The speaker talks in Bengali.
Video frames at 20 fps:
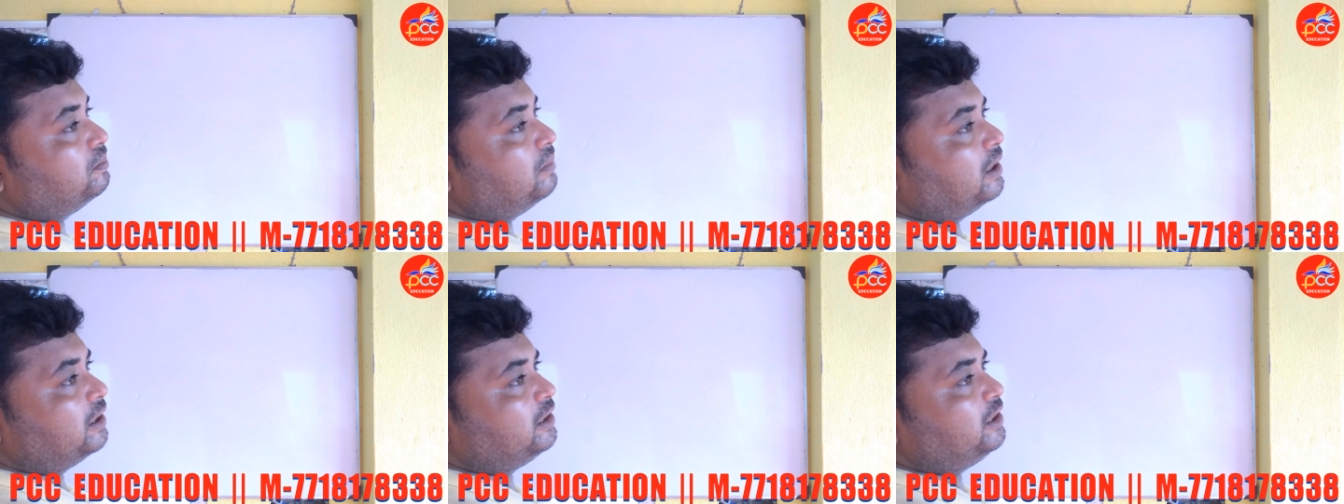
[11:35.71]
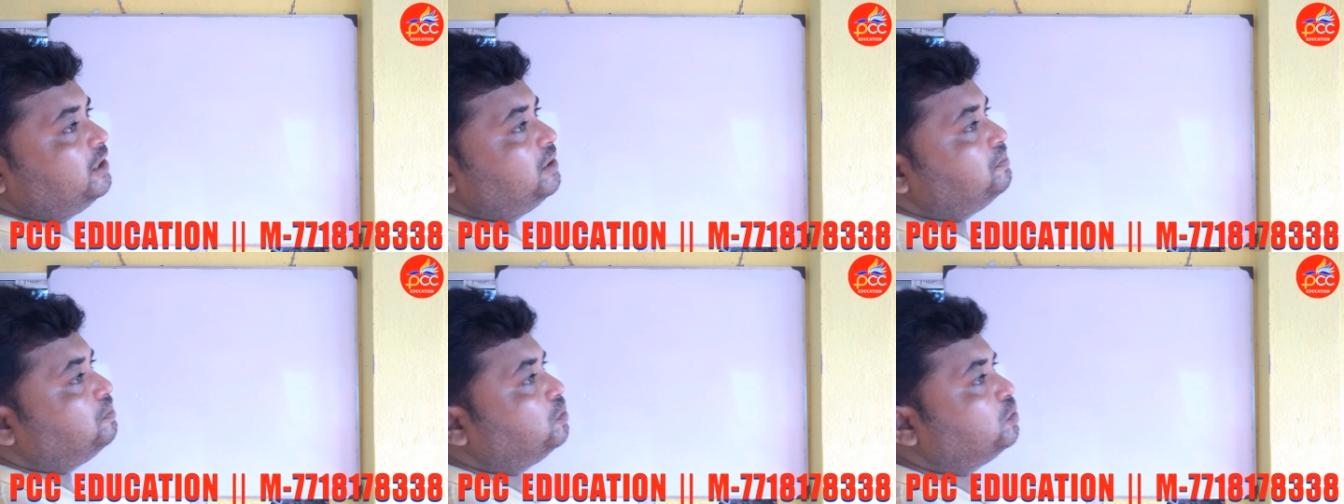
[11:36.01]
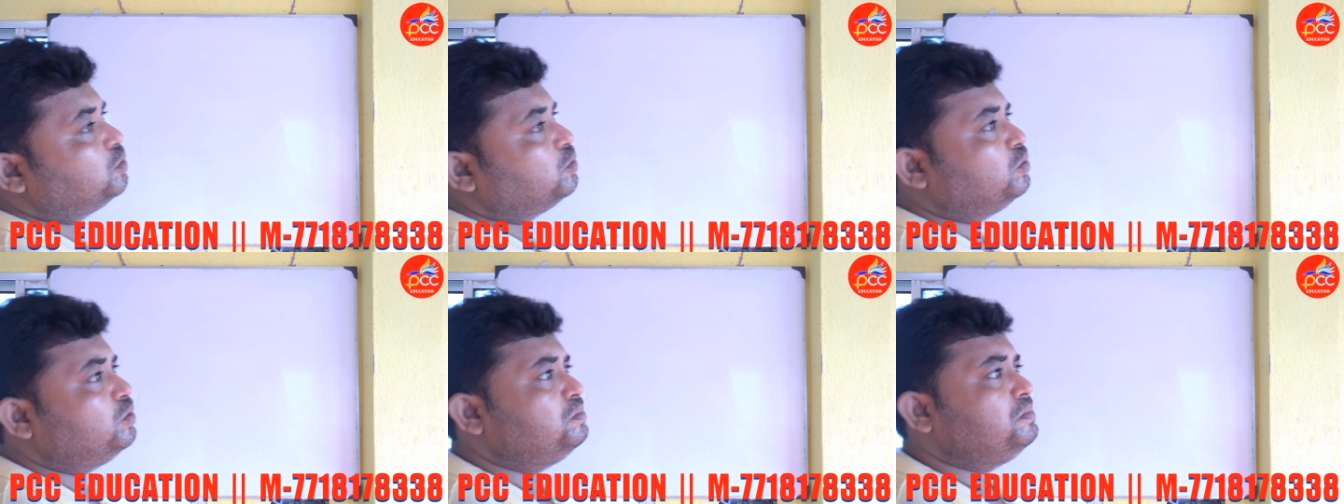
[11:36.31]
মাটির
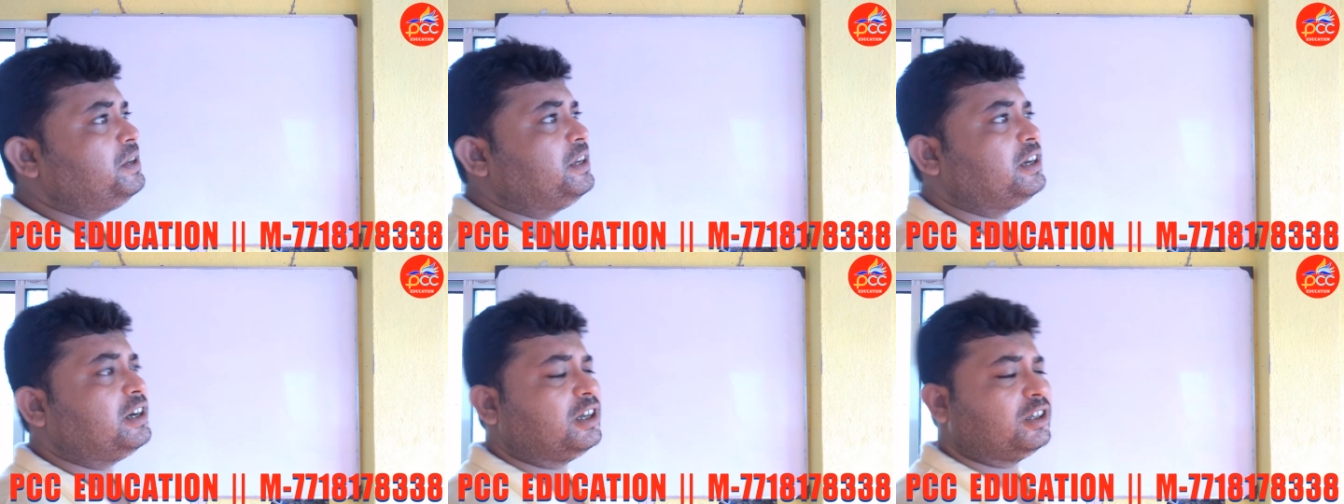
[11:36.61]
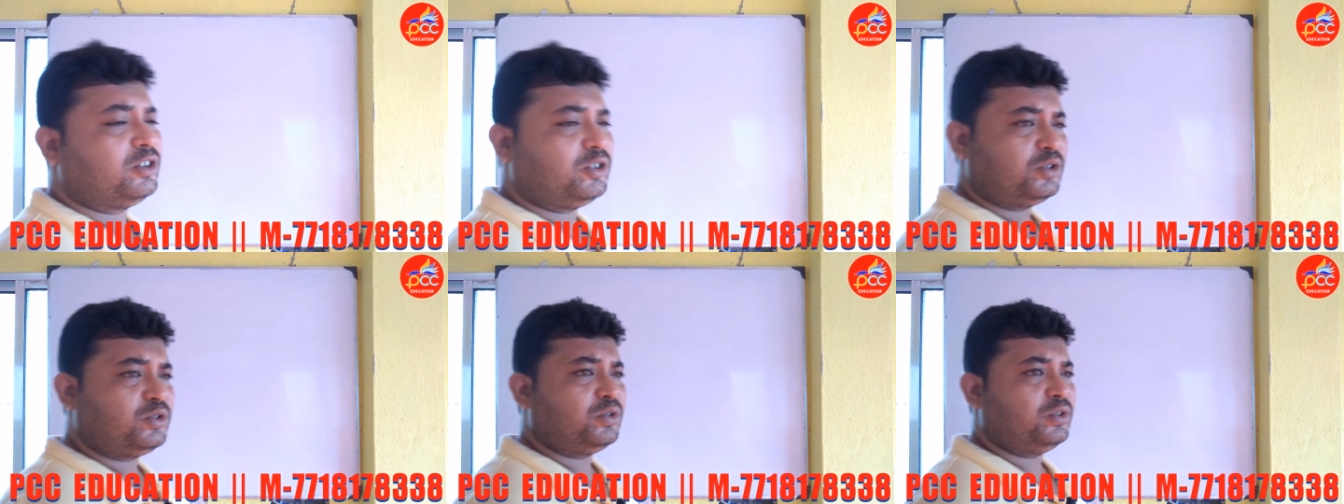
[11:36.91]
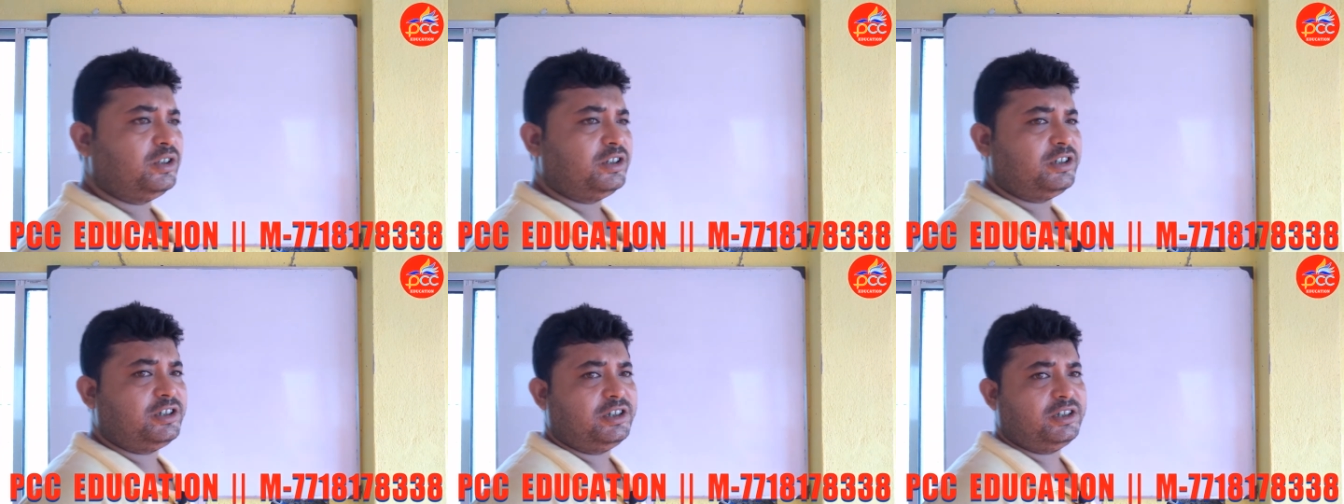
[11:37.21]
পুতুল বিখ্যাত
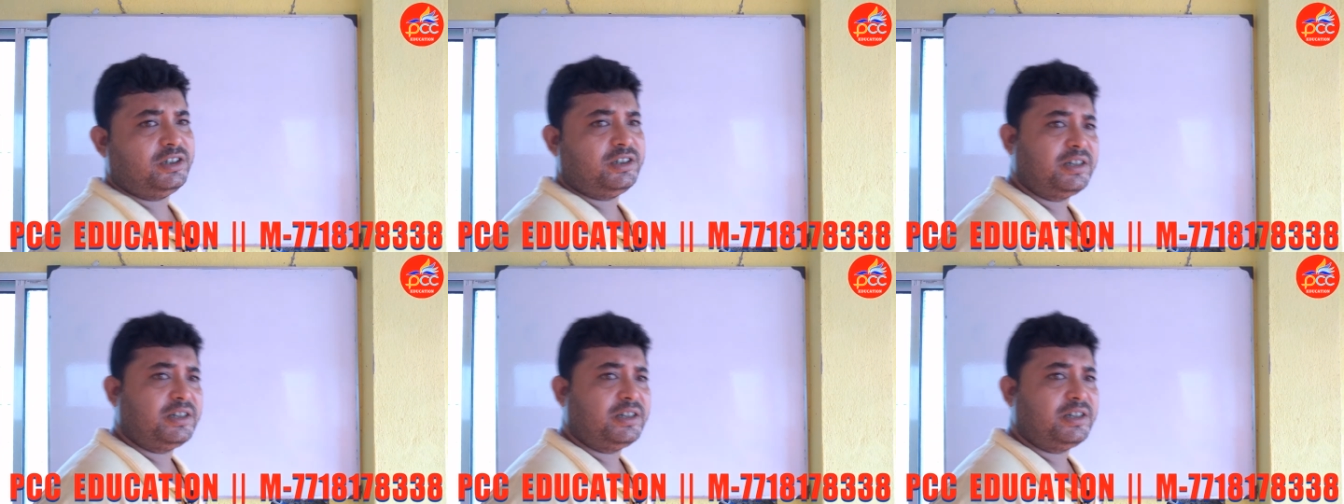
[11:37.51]
শুনেছি